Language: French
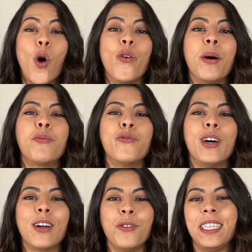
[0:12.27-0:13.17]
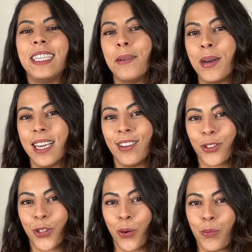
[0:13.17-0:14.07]
On va pouvoir le déballer
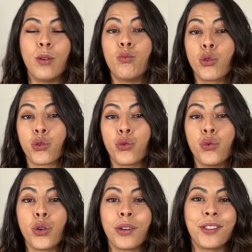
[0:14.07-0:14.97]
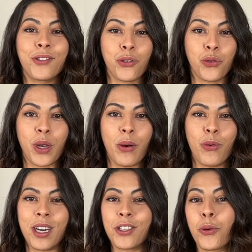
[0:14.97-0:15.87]
ensemble. Bonjour, je suis
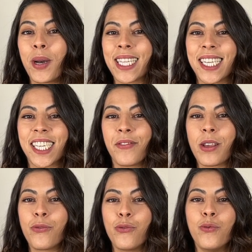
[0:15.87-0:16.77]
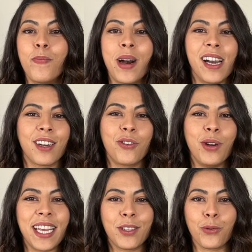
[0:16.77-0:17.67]
Awa, je partage avec vous ma
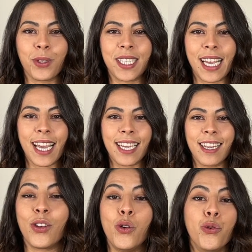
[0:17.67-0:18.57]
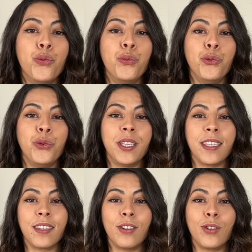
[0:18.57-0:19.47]
collection de sacs, le but
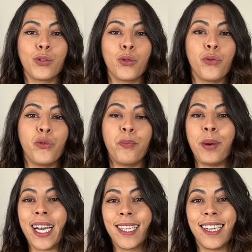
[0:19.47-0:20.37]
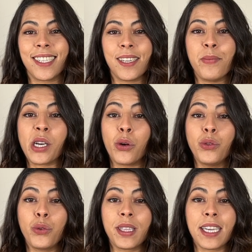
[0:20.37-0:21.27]
étant de vous partager mes
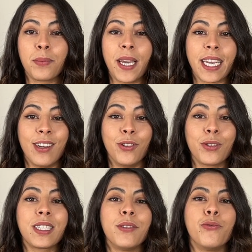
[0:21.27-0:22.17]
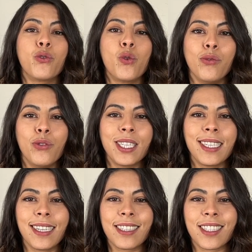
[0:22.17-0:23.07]
retours d'expérience. Si vous
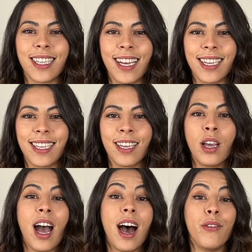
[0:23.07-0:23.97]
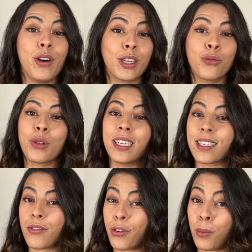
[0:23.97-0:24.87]
convoitez un sac, avoir toutes les
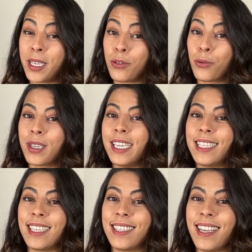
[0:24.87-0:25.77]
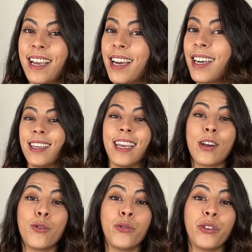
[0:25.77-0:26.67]
informations nécessaires et
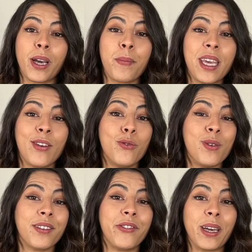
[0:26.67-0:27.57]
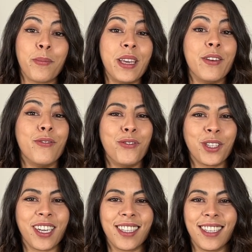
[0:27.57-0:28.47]
confirmer ou affirmer
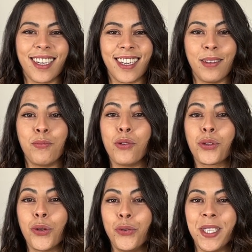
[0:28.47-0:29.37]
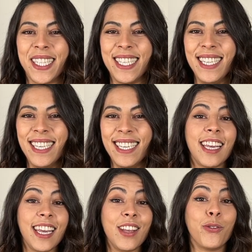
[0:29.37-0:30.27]
votre intérêt pour celui-ci.
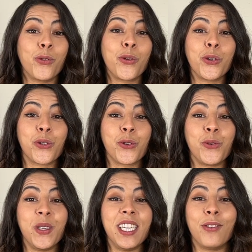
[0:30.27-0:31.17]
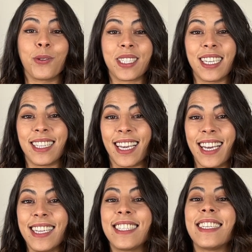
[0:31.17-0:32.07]
Et donc aujourd'hui, on s'intéresse